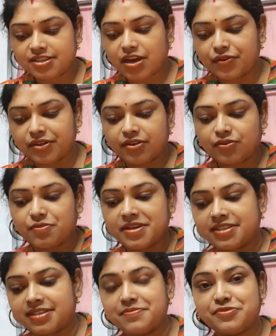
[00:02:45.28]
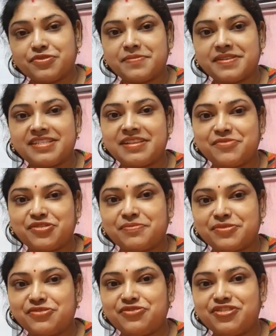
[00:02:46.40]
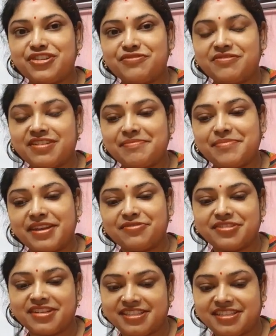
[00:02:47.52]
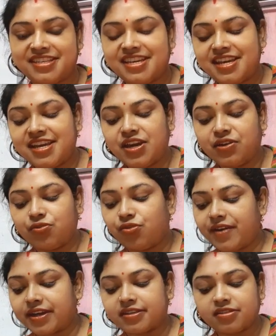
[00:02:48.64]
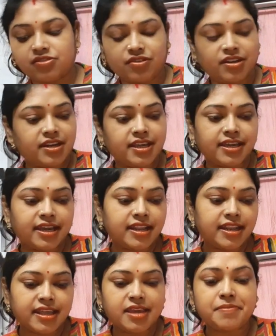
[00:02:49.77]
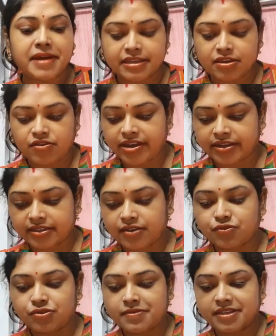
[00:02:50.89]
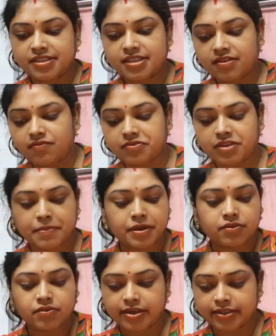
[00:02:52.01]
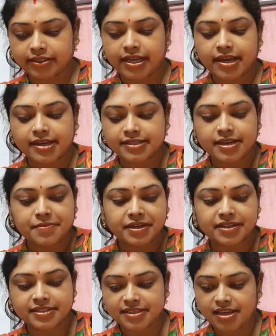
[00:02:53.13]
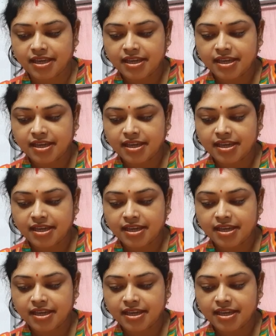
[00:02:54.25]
সাউন্ড কীরকম আসছে বুঝতে পারছি না আমি সব কিছু জুয়েলারিগুলো আগে বের করে নিচ্ছি খুব একটা জুয়েলারি এখানে নেই বাকি কয়েকটা খুঁজে পাচ্ছি না খুব সামান্য কয়েকটাই আছে আমার কাছে